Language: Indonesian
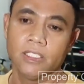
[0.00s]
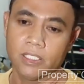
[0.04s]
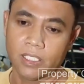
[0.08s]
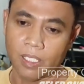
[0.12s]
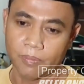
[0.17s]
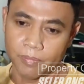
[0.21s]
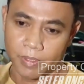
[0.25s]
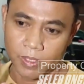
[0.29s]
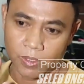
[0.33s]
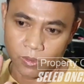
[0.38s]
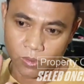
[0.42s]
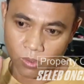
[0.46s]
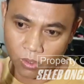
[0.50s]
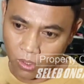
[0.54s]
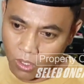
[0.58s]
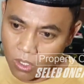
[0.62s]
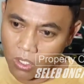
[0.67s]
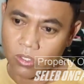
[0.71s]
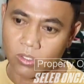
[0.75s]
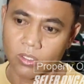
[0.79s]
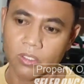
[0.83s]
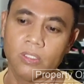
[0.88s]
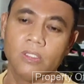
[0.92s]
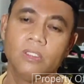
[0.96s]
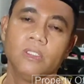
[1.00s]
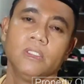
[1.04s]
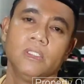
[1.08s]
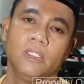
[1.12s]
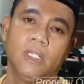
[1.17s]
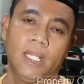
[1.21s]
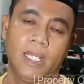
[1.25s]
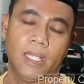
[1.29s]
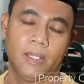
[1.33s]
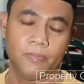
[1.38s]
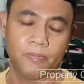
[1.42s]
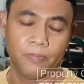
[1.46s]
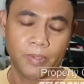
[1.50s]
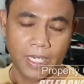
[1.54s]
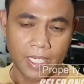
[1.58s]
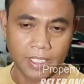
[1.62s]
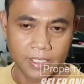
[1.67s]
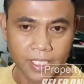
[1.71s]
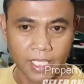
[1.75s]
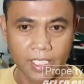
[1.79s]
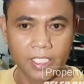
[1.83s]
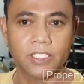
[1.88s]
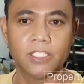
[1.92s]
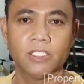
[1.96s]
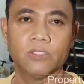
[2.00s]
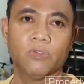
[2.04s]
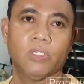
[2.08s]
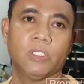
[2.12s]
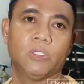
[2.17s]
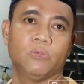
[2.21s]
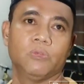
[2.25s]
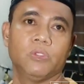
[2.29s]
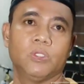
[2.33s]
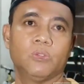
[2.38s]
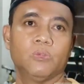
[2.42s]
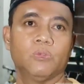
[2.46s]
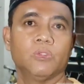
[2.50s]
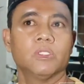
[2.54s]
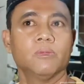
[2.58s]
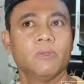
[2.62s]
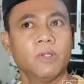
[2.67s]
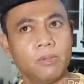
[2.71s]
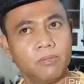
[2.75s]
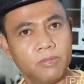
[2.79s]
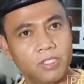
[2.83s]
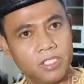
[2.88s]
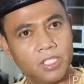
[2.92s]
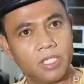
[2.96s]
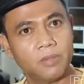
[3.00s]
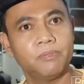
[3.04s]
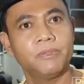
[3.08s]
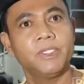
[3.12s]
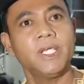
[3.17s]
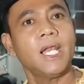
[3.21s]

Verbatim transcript: Tetapi tolong bah pelajari sesuatu itu sebelum mengirim.